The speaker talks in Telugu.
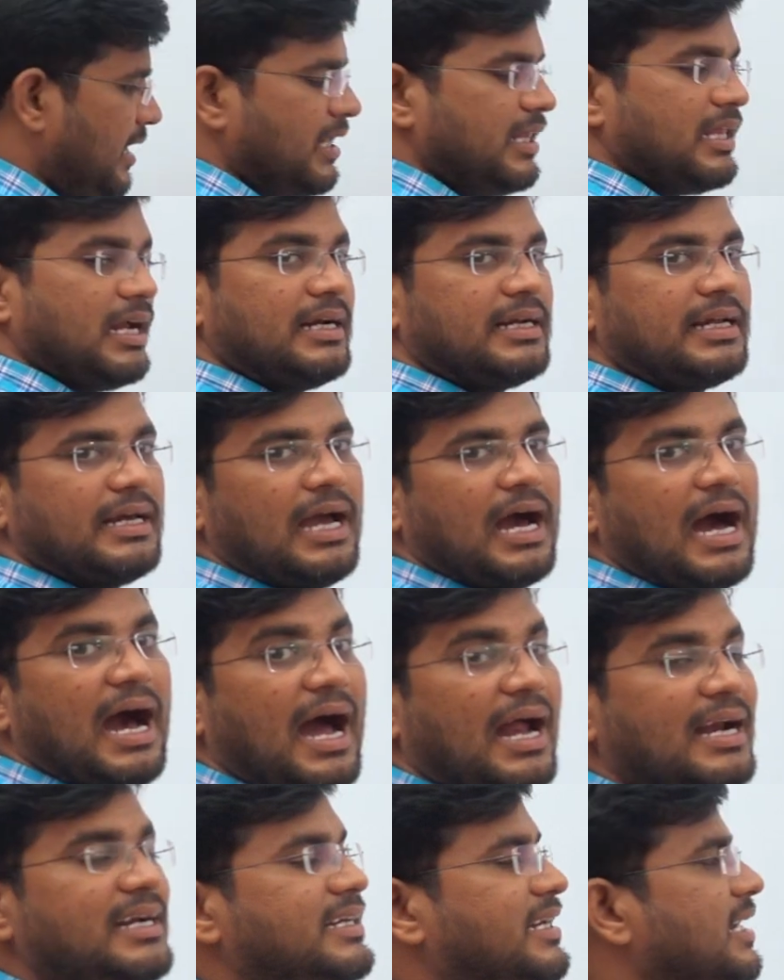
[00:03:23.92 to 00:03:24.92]
ఏంటిదంటే
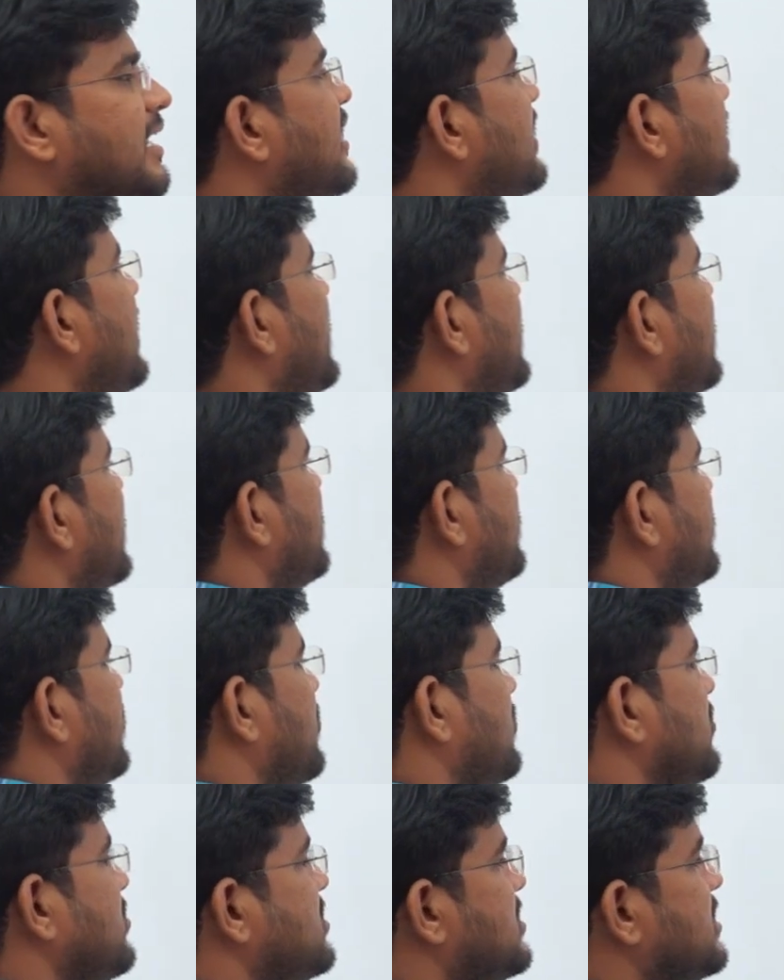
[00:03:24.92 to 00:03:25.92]
ఆల్టర్నేటర్ అని
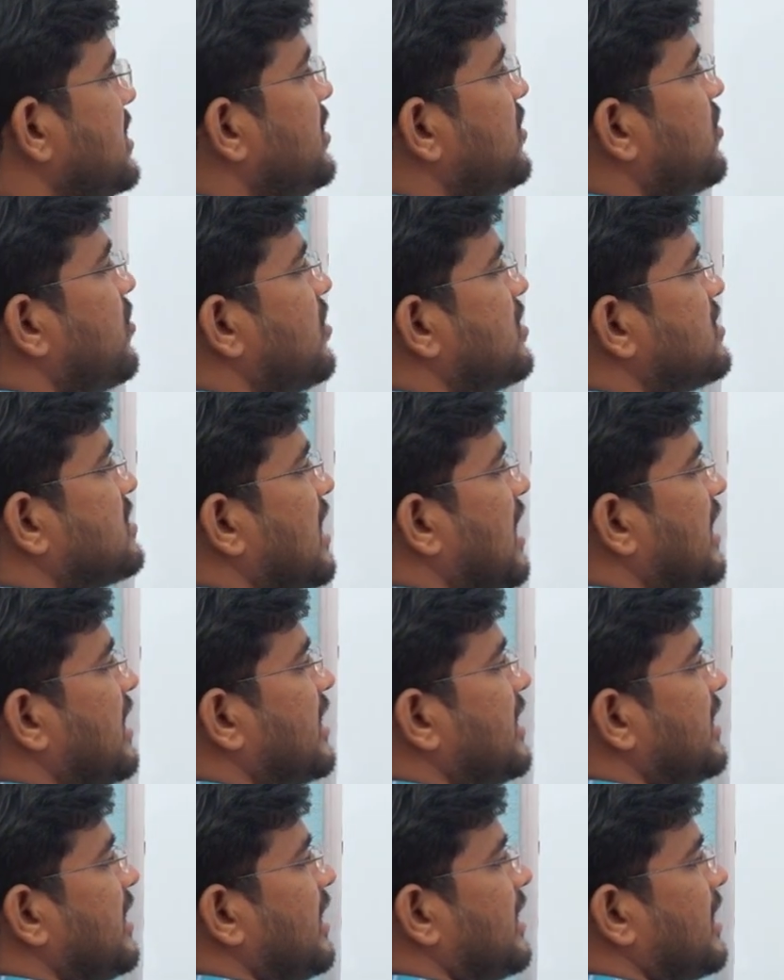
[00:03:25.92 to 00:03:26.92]
అంటారు సింక్రోనస్
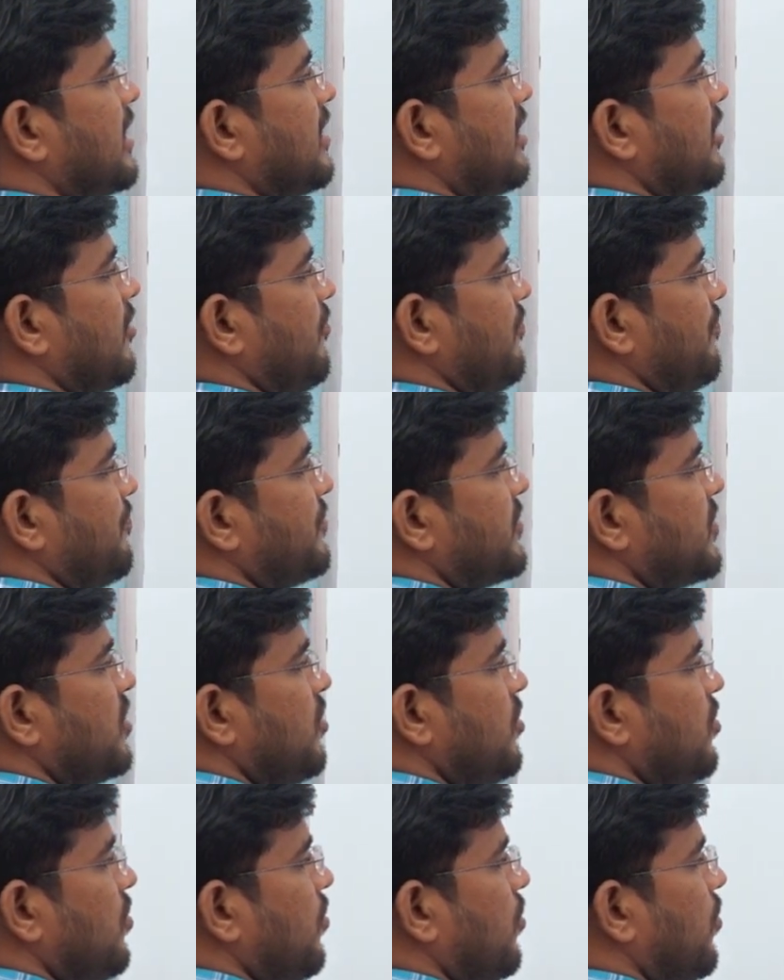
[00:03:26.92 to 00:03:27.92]
ఆల్టర్నేటర్ అనరు
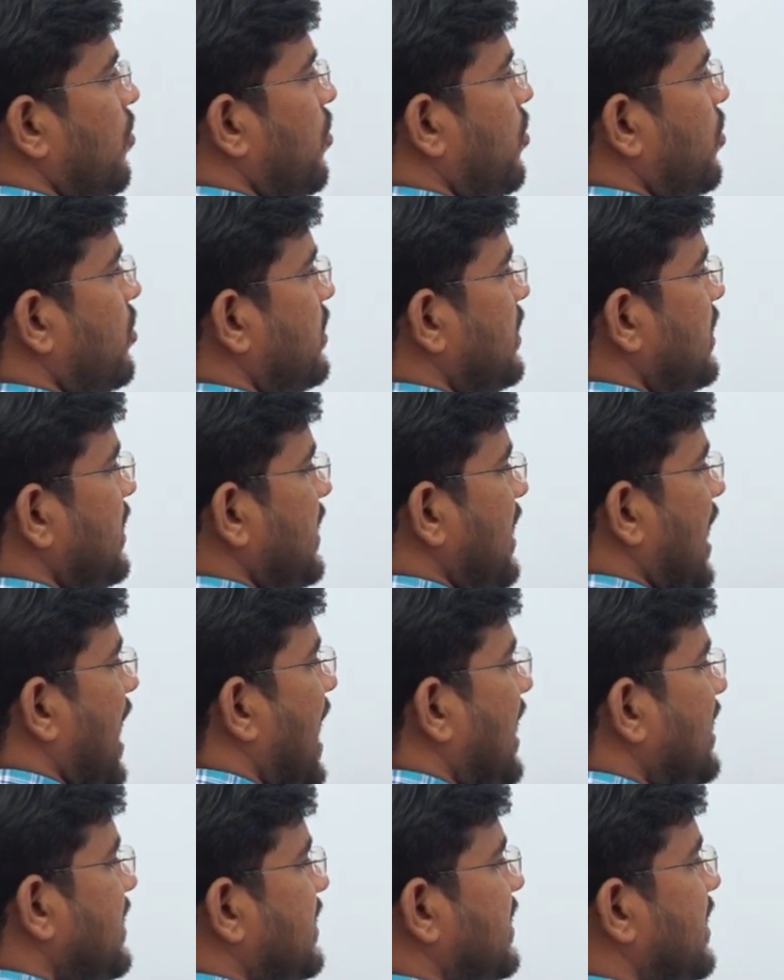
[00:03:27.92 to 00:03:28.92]
ఓన్లీ
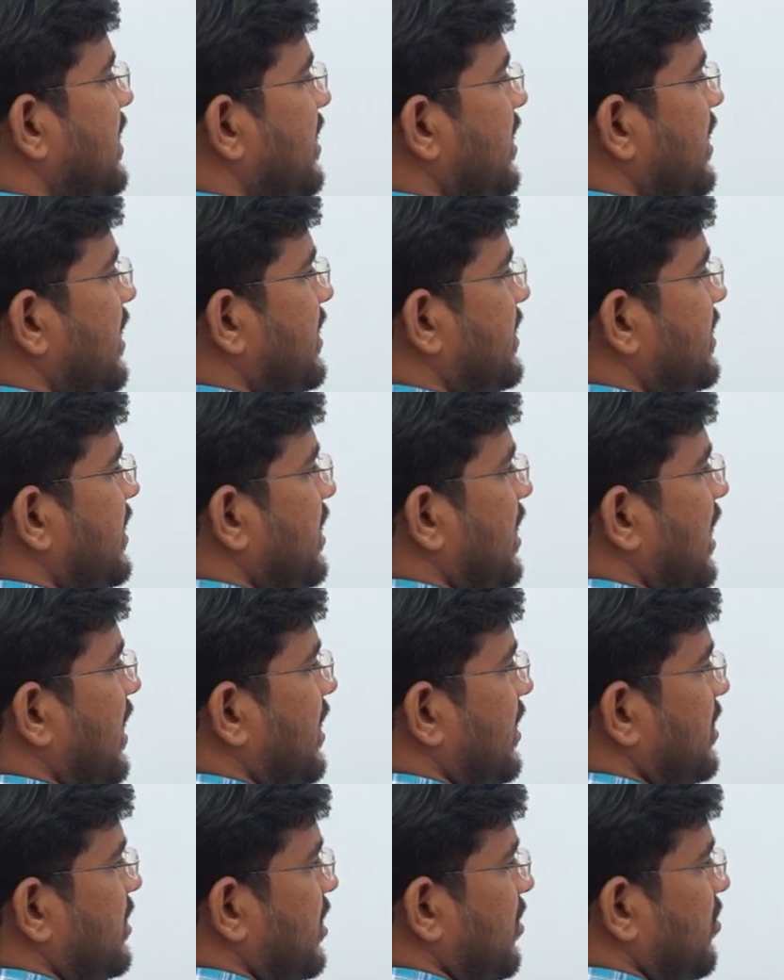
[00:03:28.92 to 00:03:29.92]
ఆల్టర్నేటర్
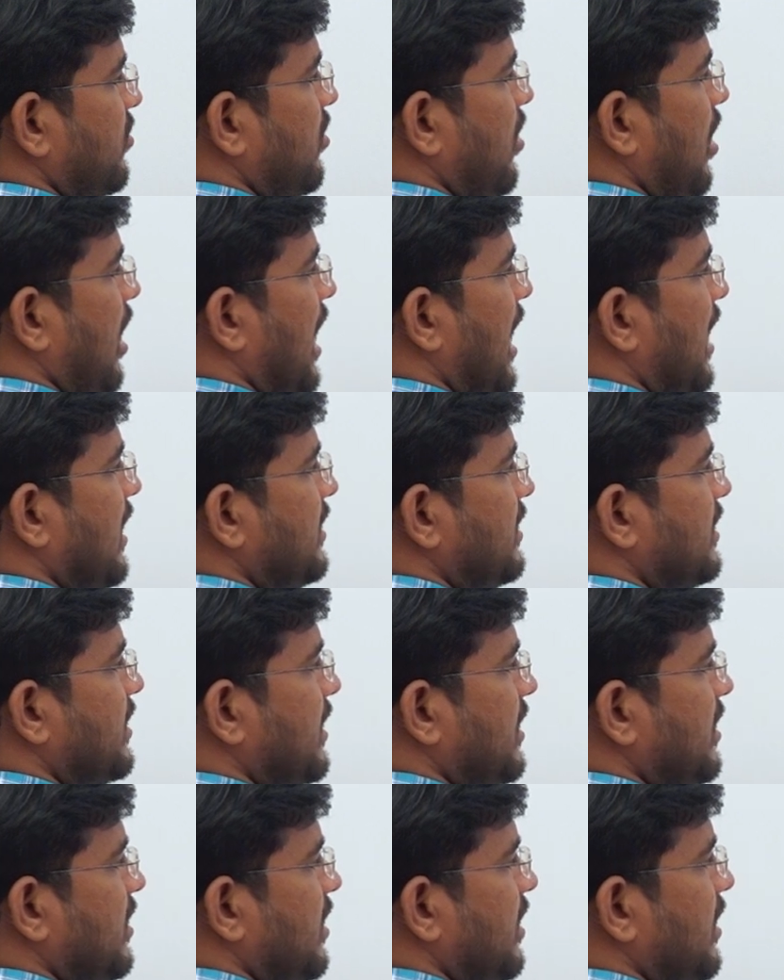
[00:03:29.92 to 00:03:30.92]
అని అంటారు
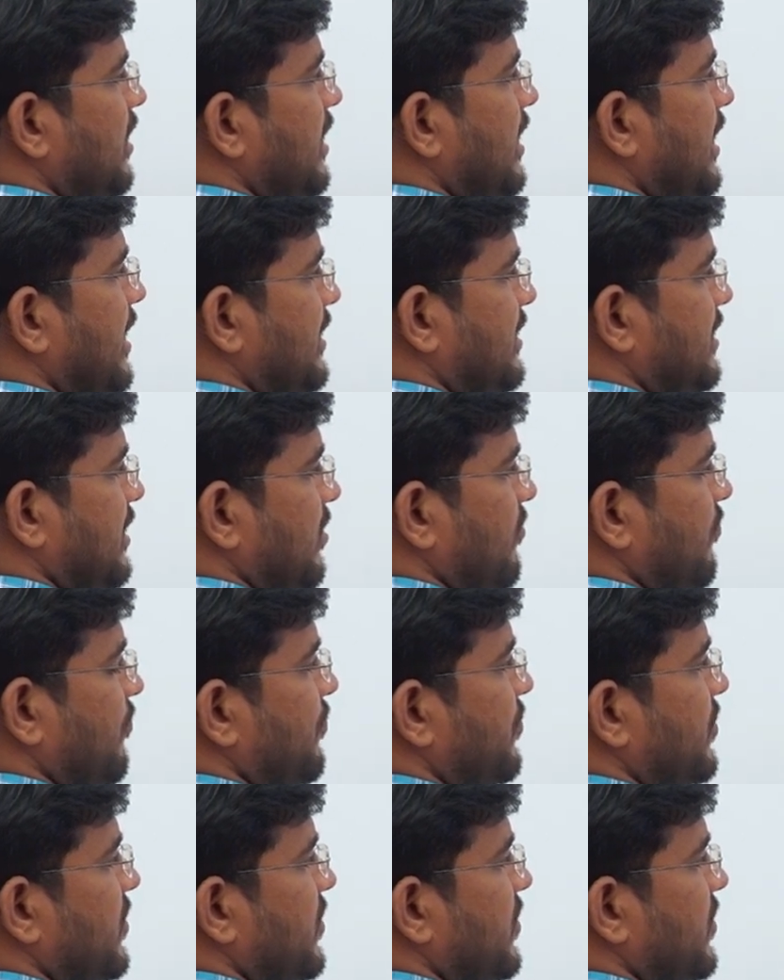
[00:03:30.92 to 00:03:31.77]
ఆల్టర్నేటర్